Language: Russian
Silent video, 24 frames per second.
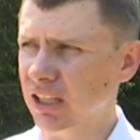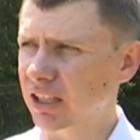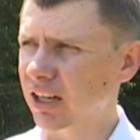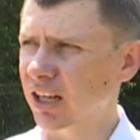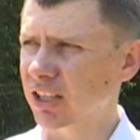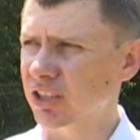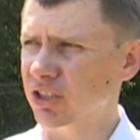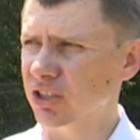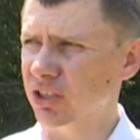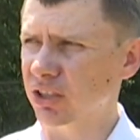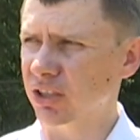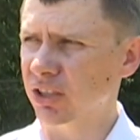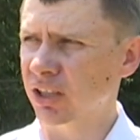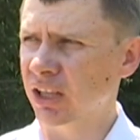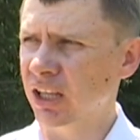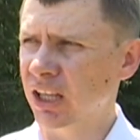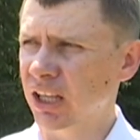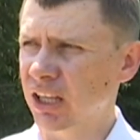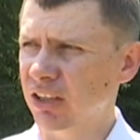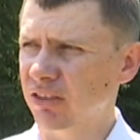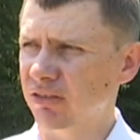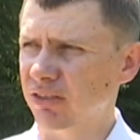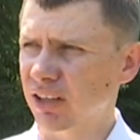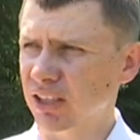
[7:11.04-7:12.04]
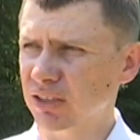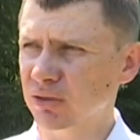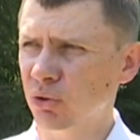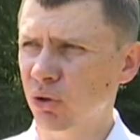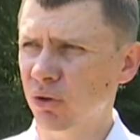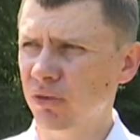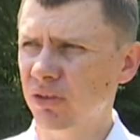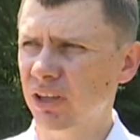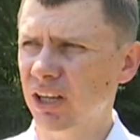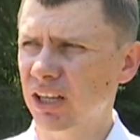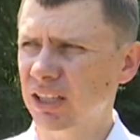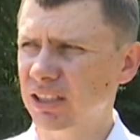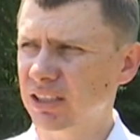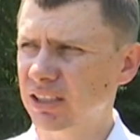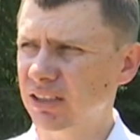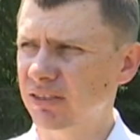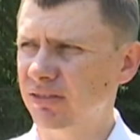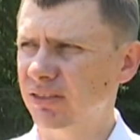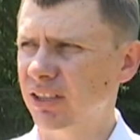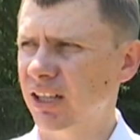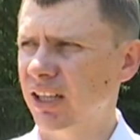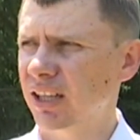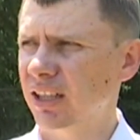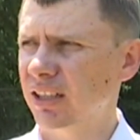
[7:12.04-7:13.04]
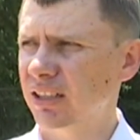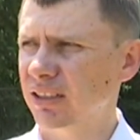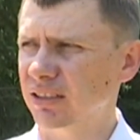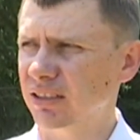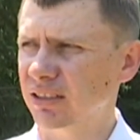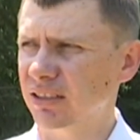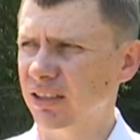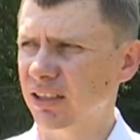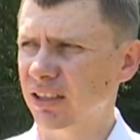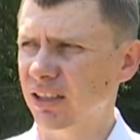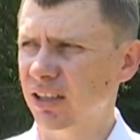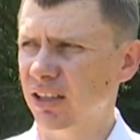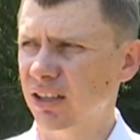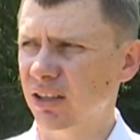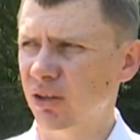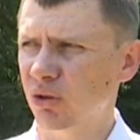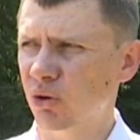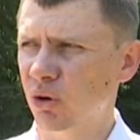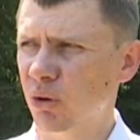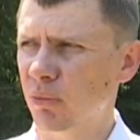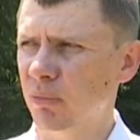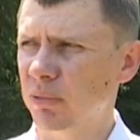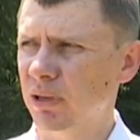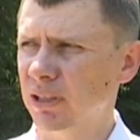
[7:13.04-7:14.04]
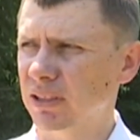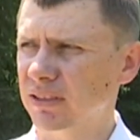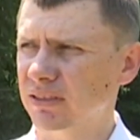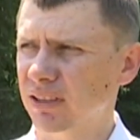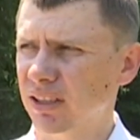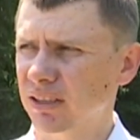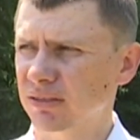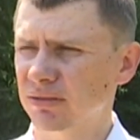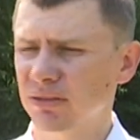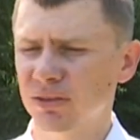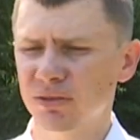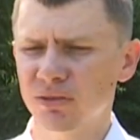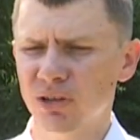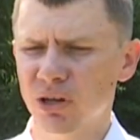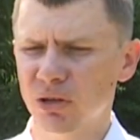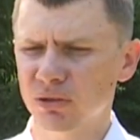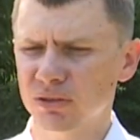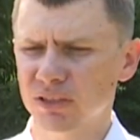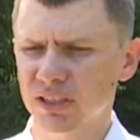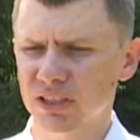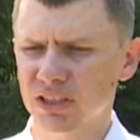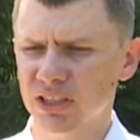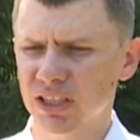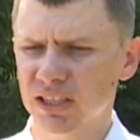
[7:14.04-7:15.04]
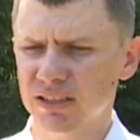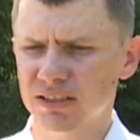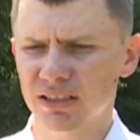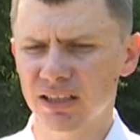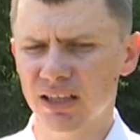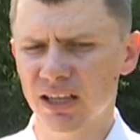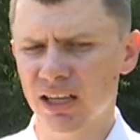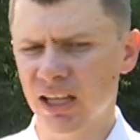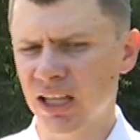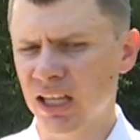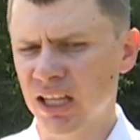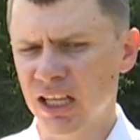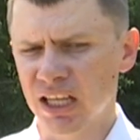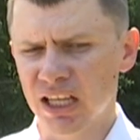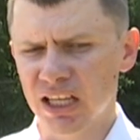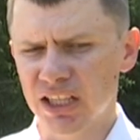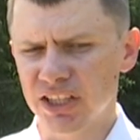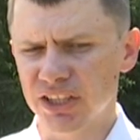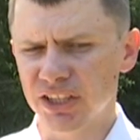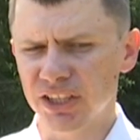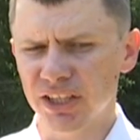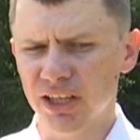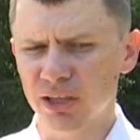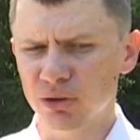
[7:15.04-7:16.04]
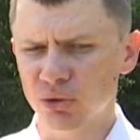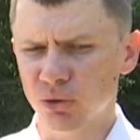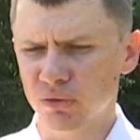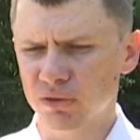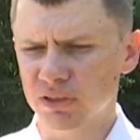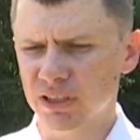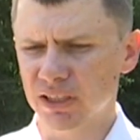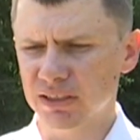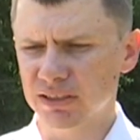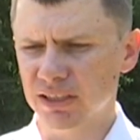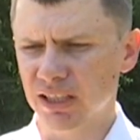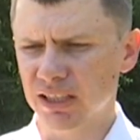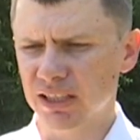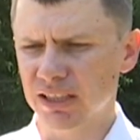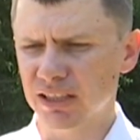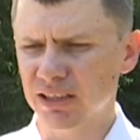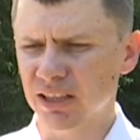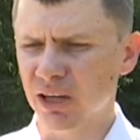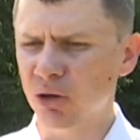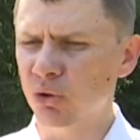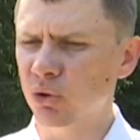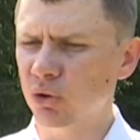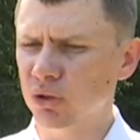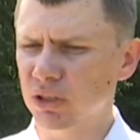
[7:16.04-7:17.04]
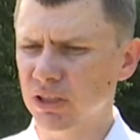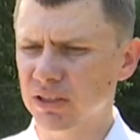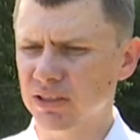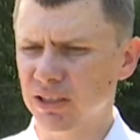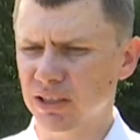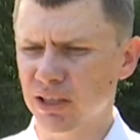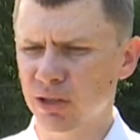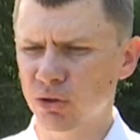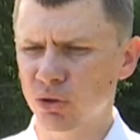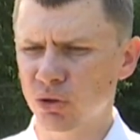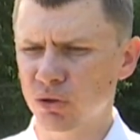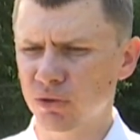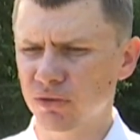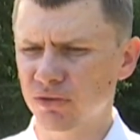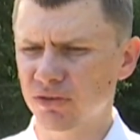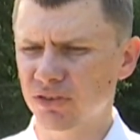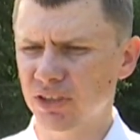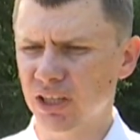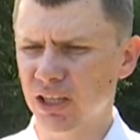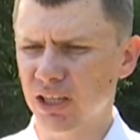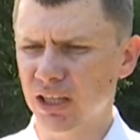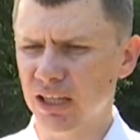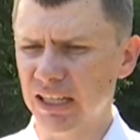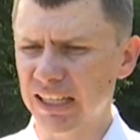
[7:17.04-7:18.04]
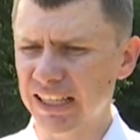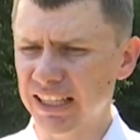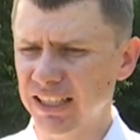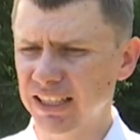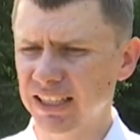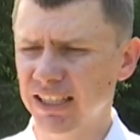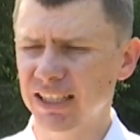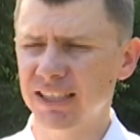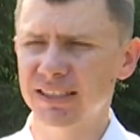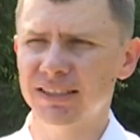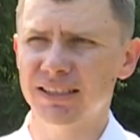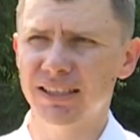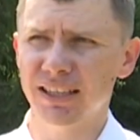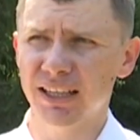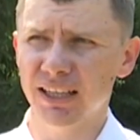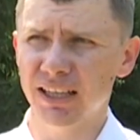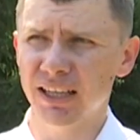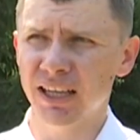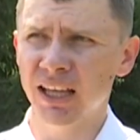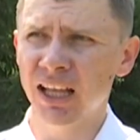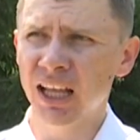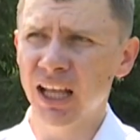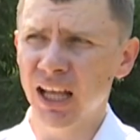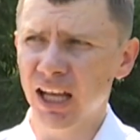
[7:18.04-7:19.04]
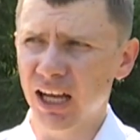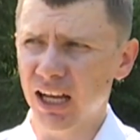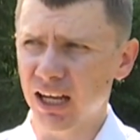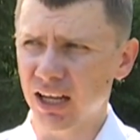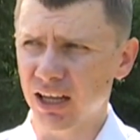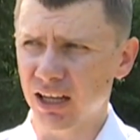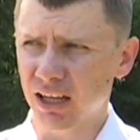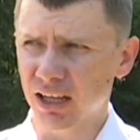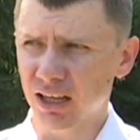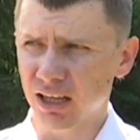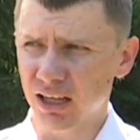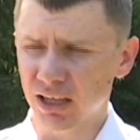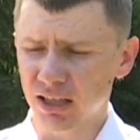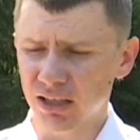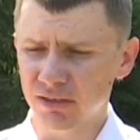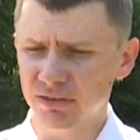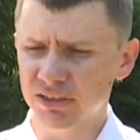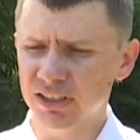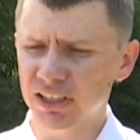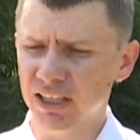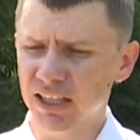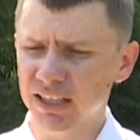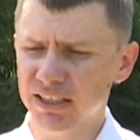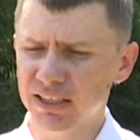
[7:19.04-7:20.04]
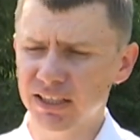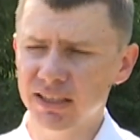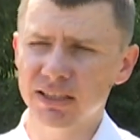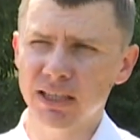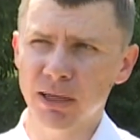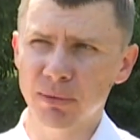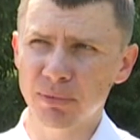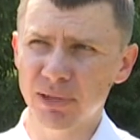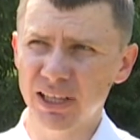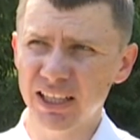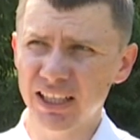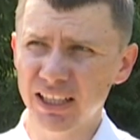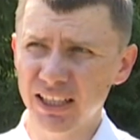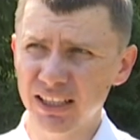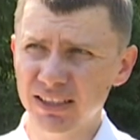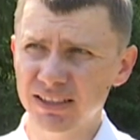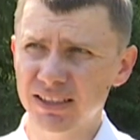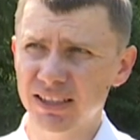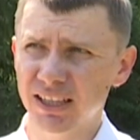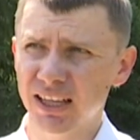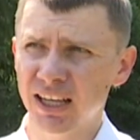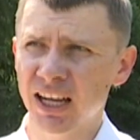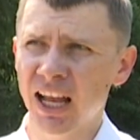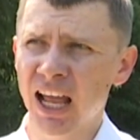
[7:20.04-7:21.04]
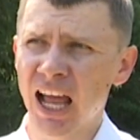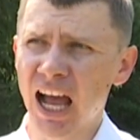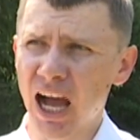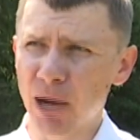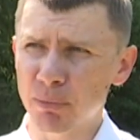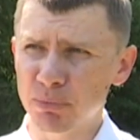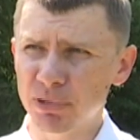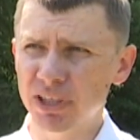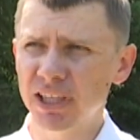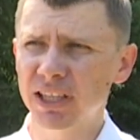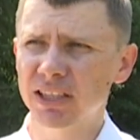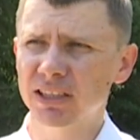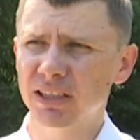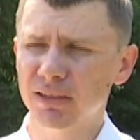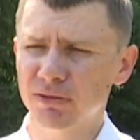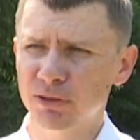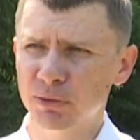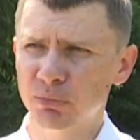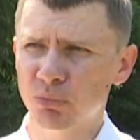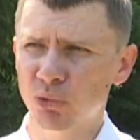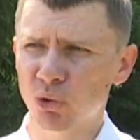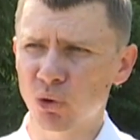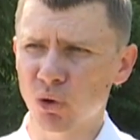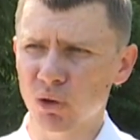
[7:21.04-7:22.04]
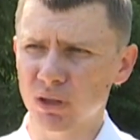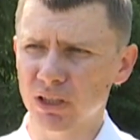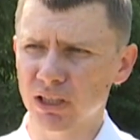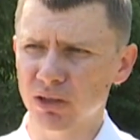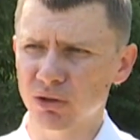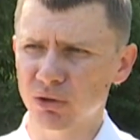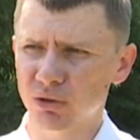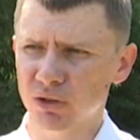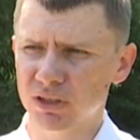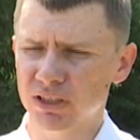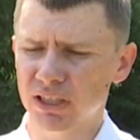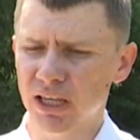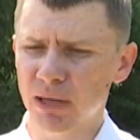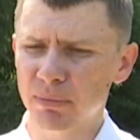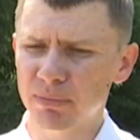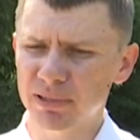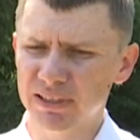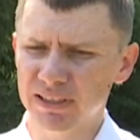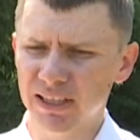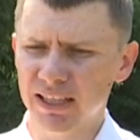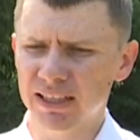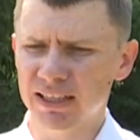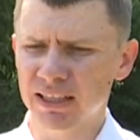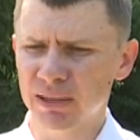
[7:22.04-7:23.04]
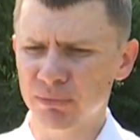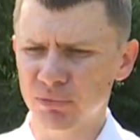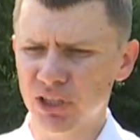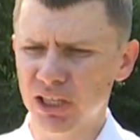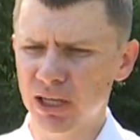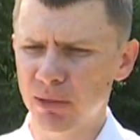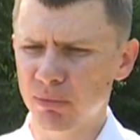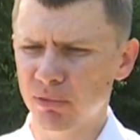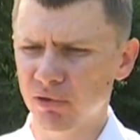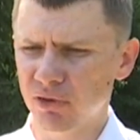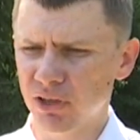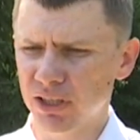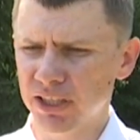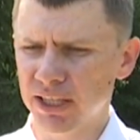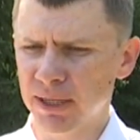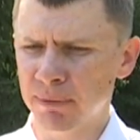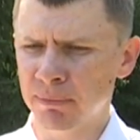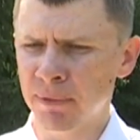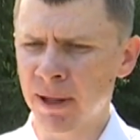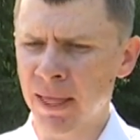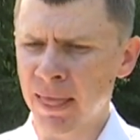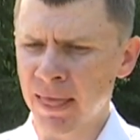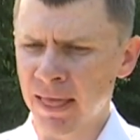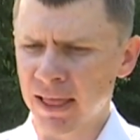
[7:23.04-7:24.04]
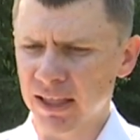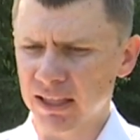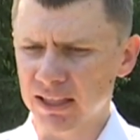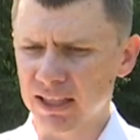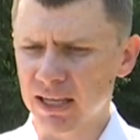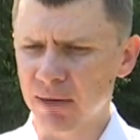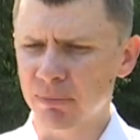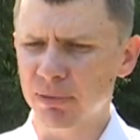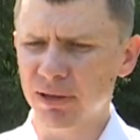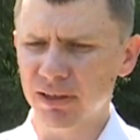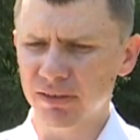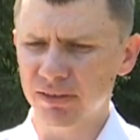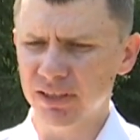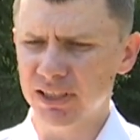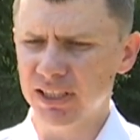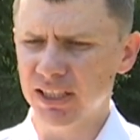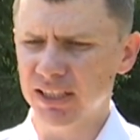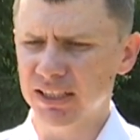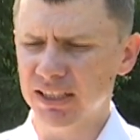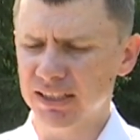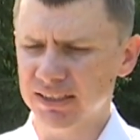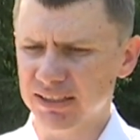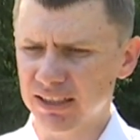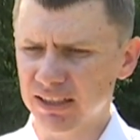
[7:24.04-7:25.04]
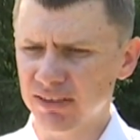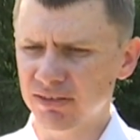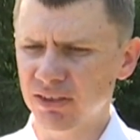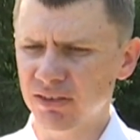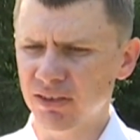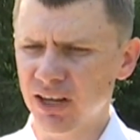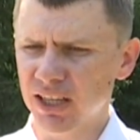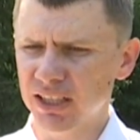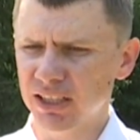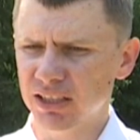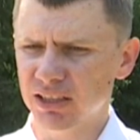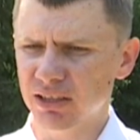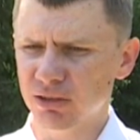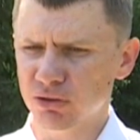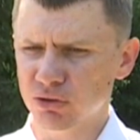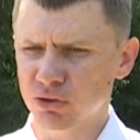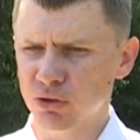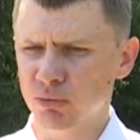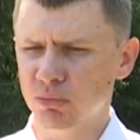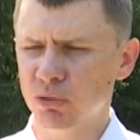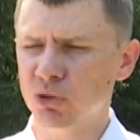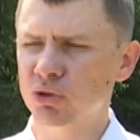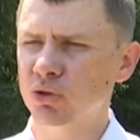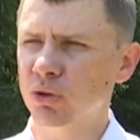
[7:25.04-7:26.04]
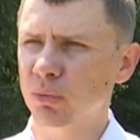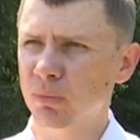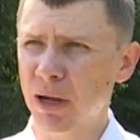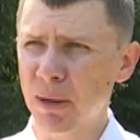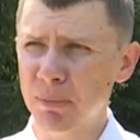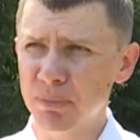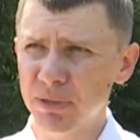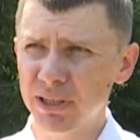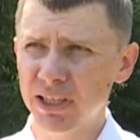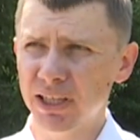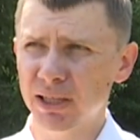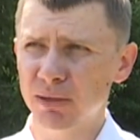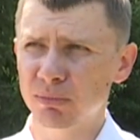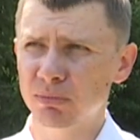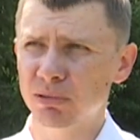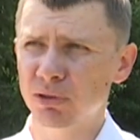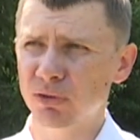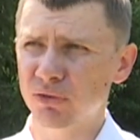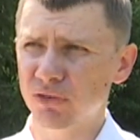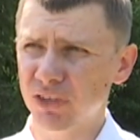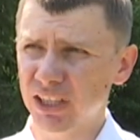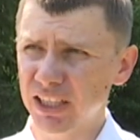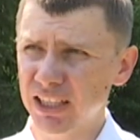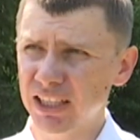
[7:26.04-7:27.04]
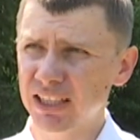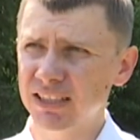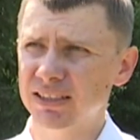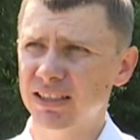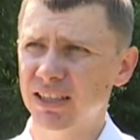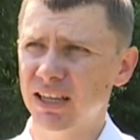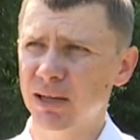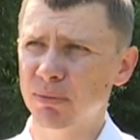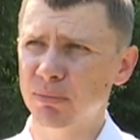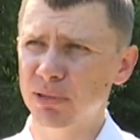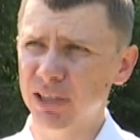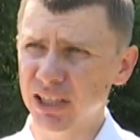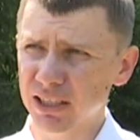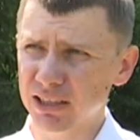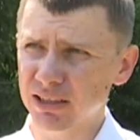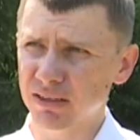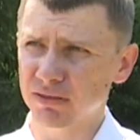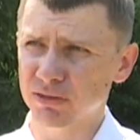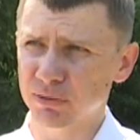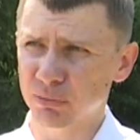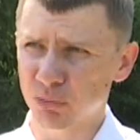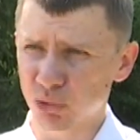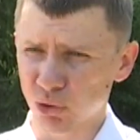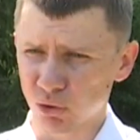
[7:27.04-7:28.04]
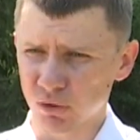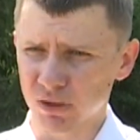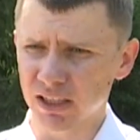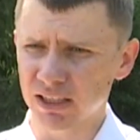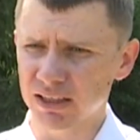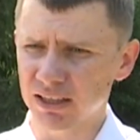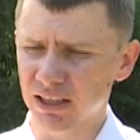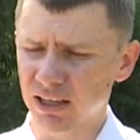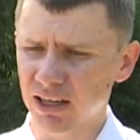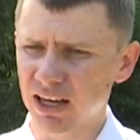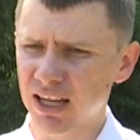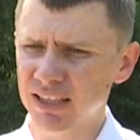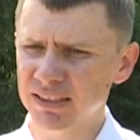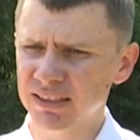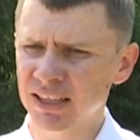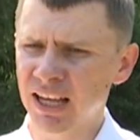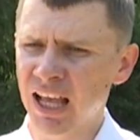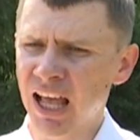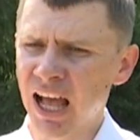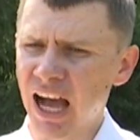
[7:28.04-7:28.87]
раньше в Ростове активно э, комплекс развивался, сейчас я не готов сказать, находится ли он в реестре, а, всероссийском реестре объектов спорта. То есть обязательным требованием для проведения соревнований должно быть, чтобы объект был в реестре объектов спорта. Это раз.